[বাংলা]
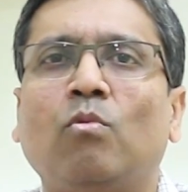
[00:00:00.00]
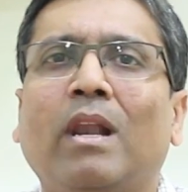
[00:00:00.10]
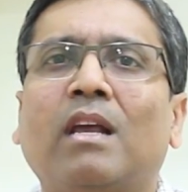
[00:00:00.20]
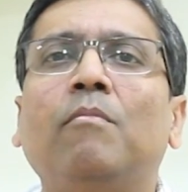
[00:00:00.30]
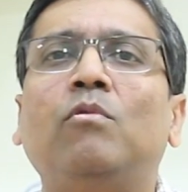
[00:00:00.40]

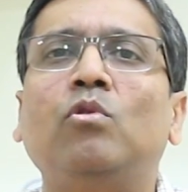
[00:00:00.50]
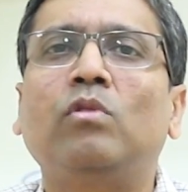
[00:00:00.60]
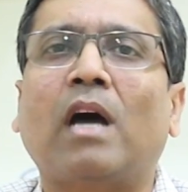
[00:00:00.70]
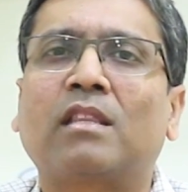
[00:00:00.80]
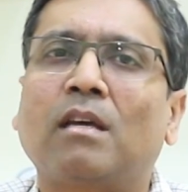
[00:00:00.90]
ওয়েলকাম টু
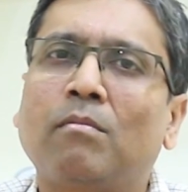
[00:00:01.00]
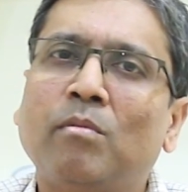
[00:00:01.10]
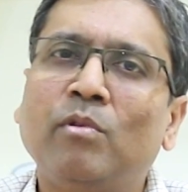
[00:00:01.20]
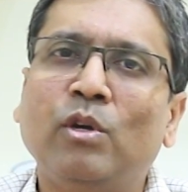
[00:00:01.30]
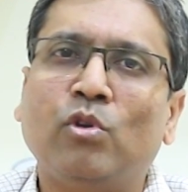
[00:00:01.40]

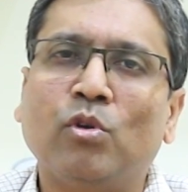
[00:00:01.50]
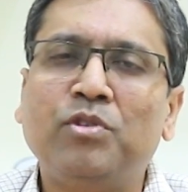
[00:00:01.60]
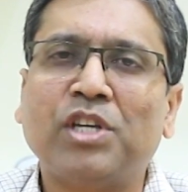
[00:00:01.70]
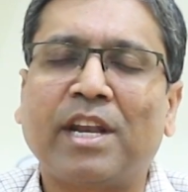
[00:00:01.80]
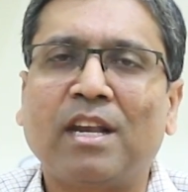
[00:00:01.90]
ডাক্তারবাবু ইউটিউব
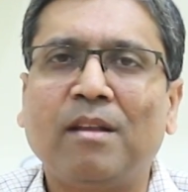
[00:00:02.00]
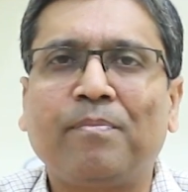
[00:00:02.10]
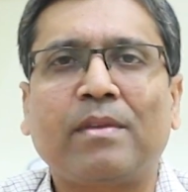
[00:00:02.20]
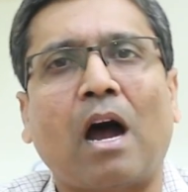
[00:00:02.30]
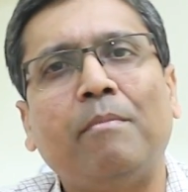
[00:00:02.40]
চ্যানেল
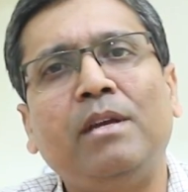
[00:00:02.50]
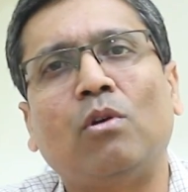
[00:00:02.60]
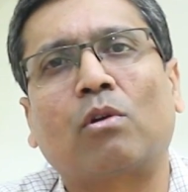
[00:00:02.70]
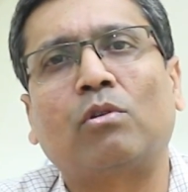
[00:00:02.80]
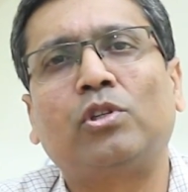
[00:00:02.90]
আমি
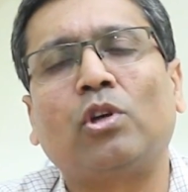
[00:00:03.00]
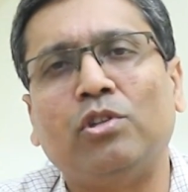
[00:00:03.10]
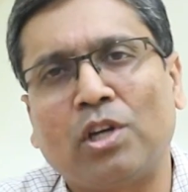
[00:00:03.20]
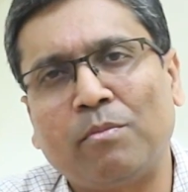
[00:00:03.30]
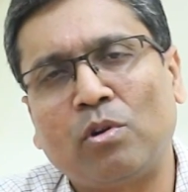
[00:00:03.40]
ডক্টর
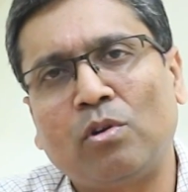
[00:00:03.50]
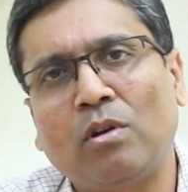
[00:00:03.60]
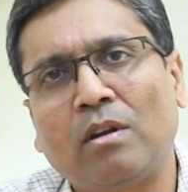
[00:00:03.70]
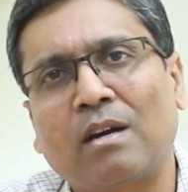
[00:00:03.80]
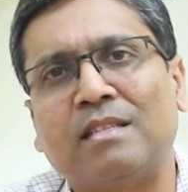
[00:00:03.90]
সঞ্জয়
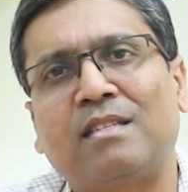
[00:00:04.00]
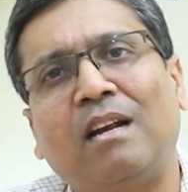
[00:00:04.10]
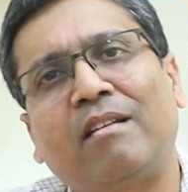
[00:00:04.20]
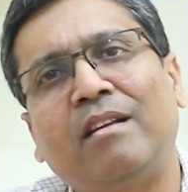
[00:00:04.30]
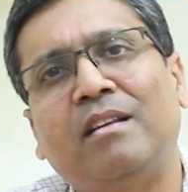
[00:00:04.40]
মণ্ডল
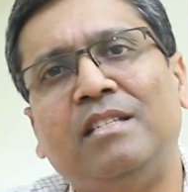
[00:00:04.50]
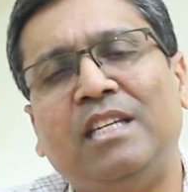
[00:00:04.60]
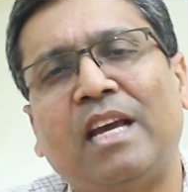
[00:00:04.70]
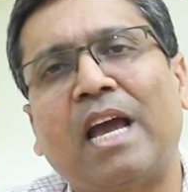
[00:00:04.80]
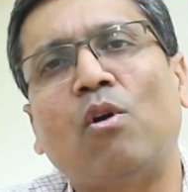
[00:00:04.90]
কনসালটেন্ট
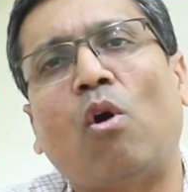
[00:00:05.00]
জিআই